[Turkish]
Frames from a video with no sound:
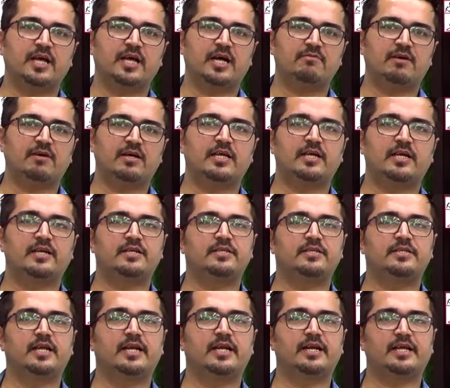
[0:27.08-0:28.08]

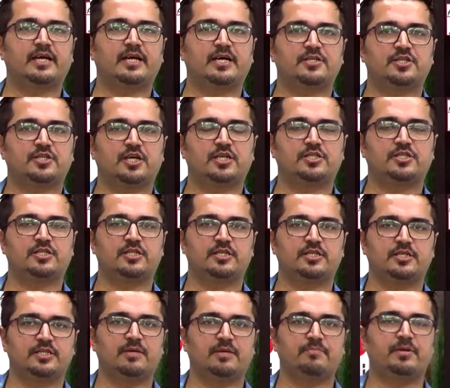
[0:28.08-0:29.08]
davalarının nelere karşı
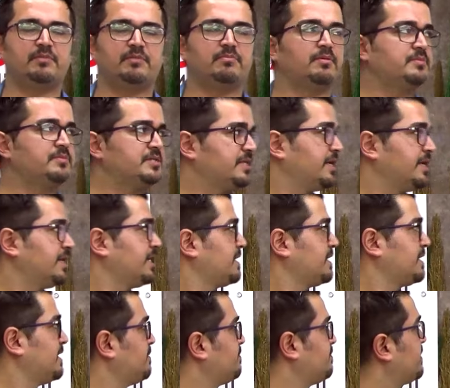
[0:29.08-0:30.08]
açıldığını da bilmemiz
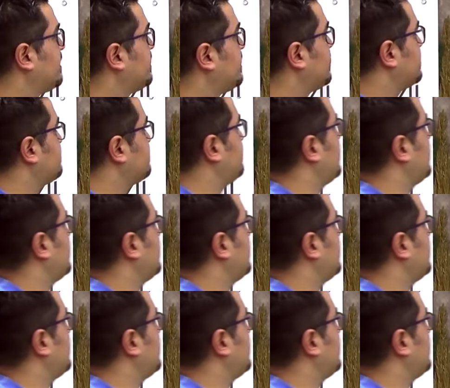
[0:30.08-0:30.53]
gerekli. Şimdi